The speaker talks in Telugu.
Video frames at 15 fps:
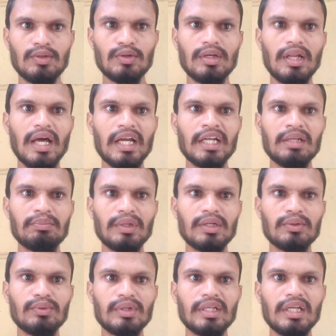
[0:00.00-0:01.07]
ఒక లాకెట్ని
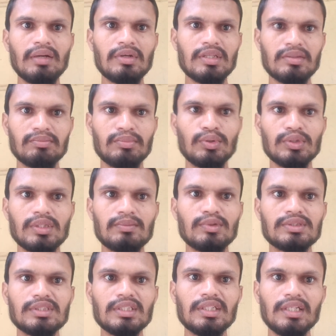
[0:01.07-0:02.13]
పట్టుకుంటే భూతం
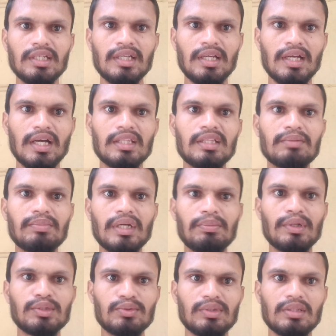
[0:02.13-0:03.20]
వచ్చి అందరిని
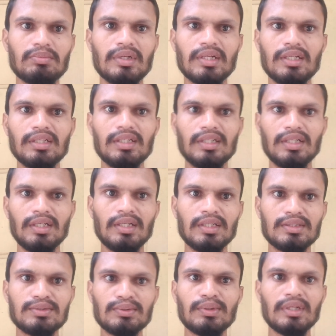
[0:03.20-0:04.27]
భయపెడుతుంది అనమాట
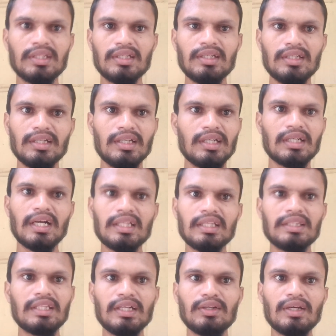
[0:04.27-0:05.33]
సో అది కానీ
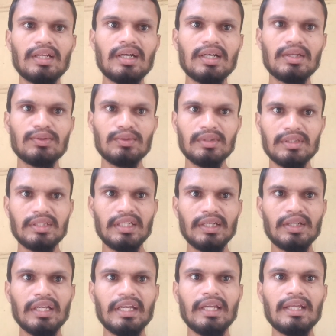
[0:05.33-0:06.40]
దీంట్లో అలా కాదు
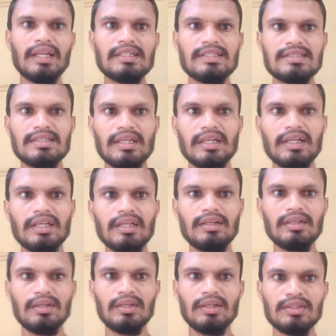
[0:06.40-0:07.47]
దీంట్లో ఎలా చేశారంటే
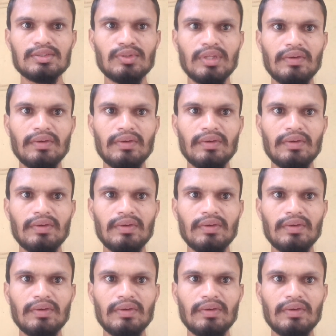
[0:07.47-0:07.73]
సో